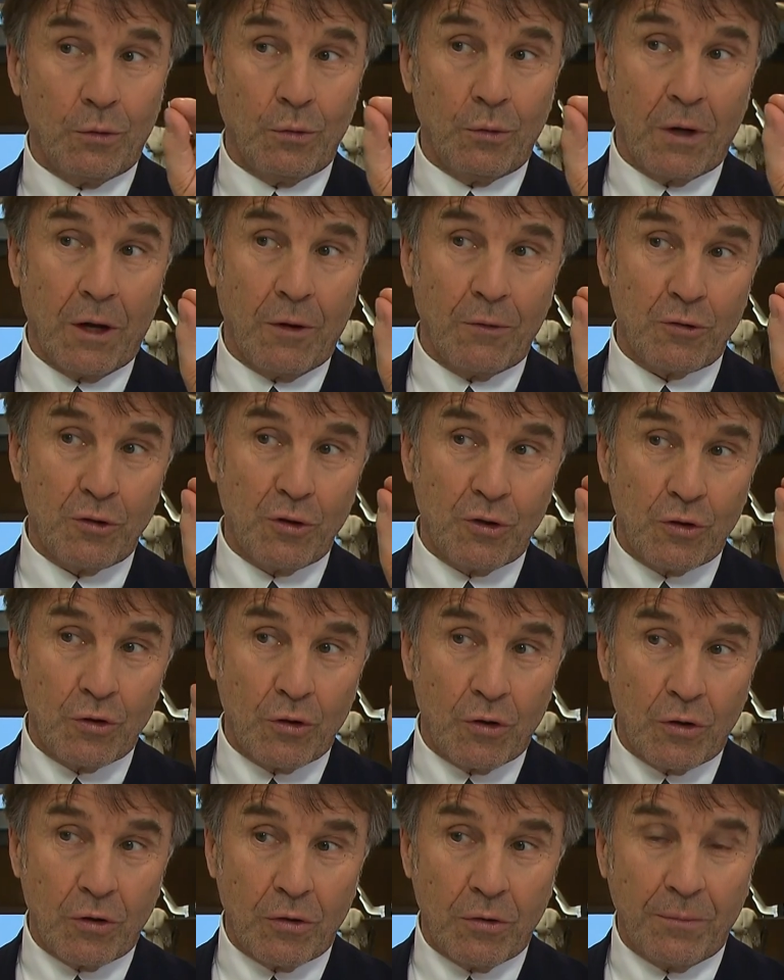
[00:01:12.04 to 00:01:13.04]
cura ogni
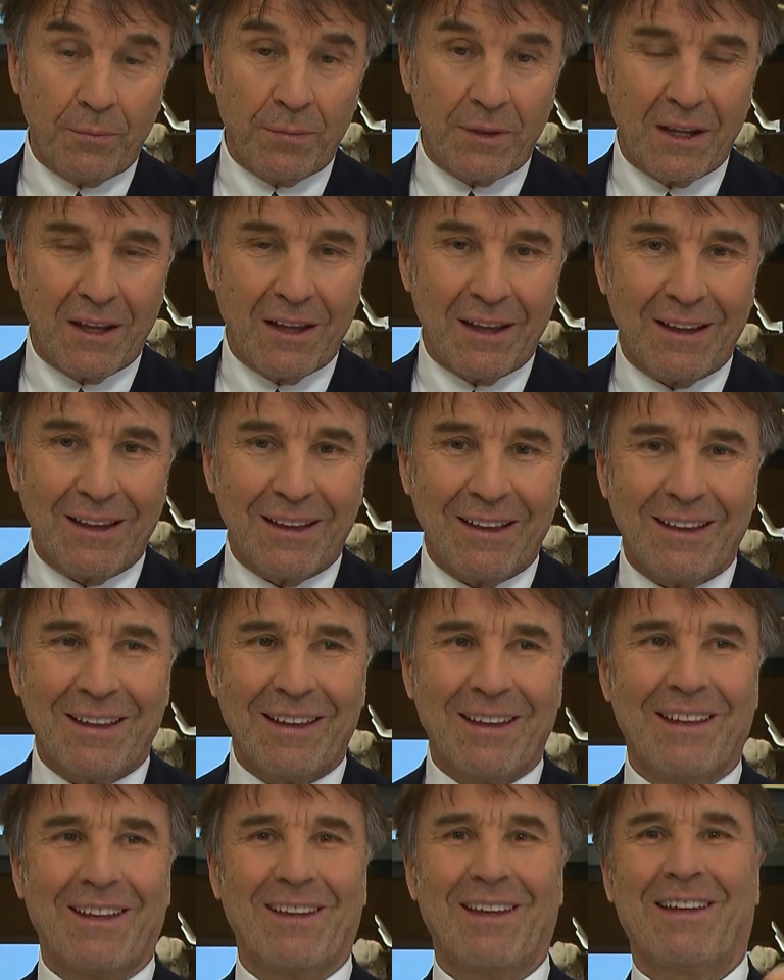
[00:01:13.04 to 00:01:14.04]
giorno
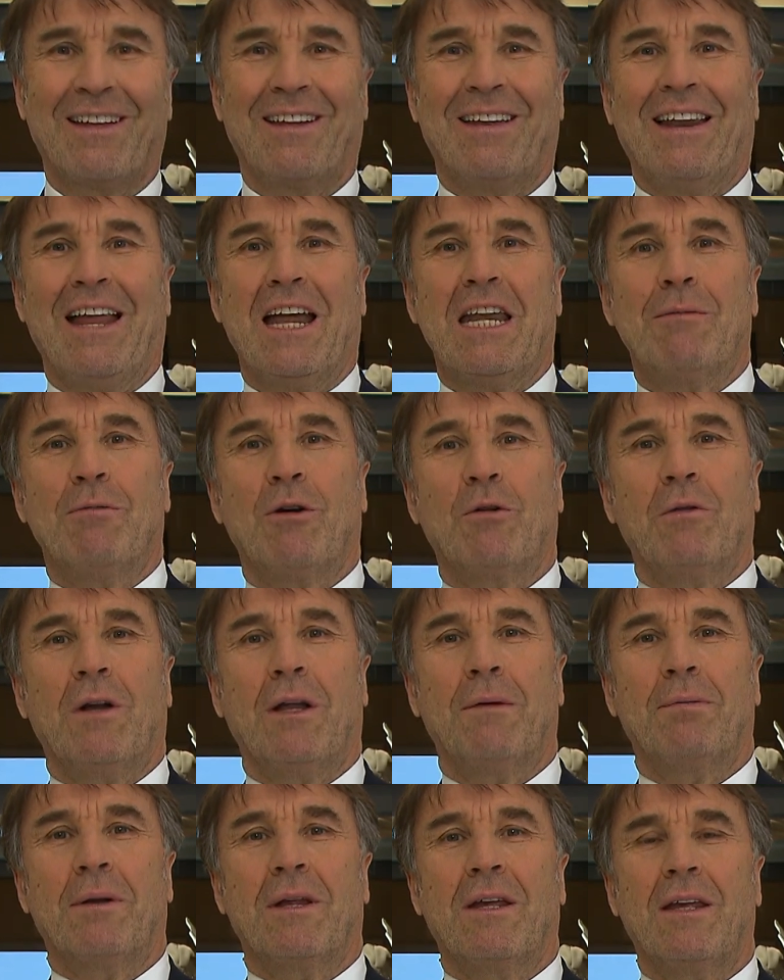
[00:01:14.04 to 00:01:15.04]
l'anima con
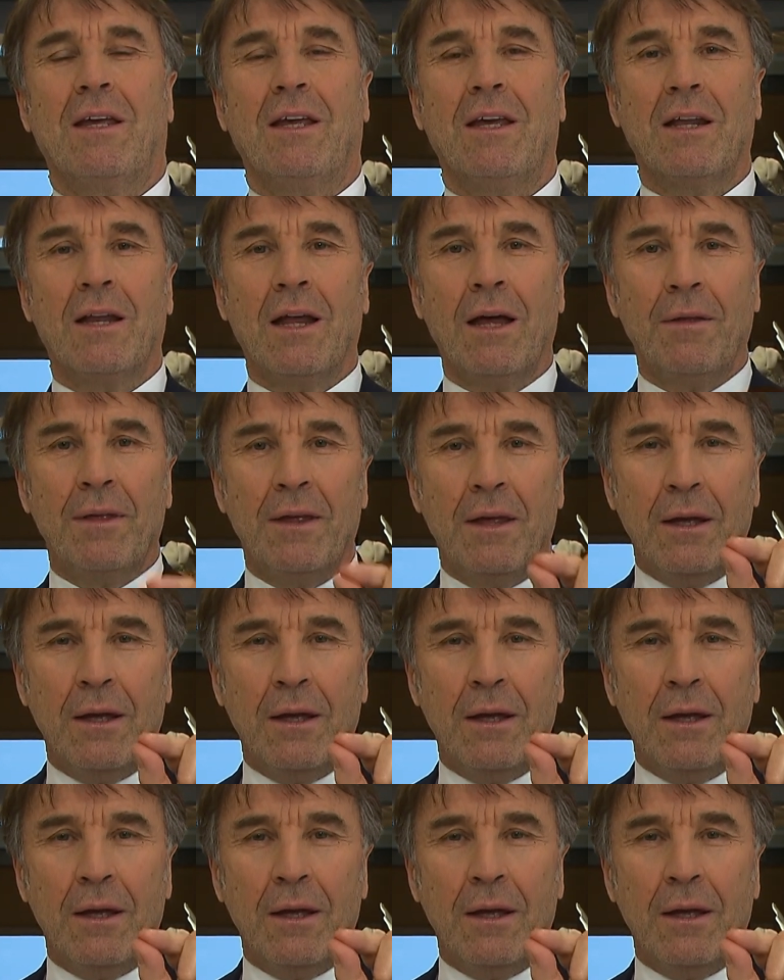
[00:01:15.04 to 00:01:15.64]
la preghiera,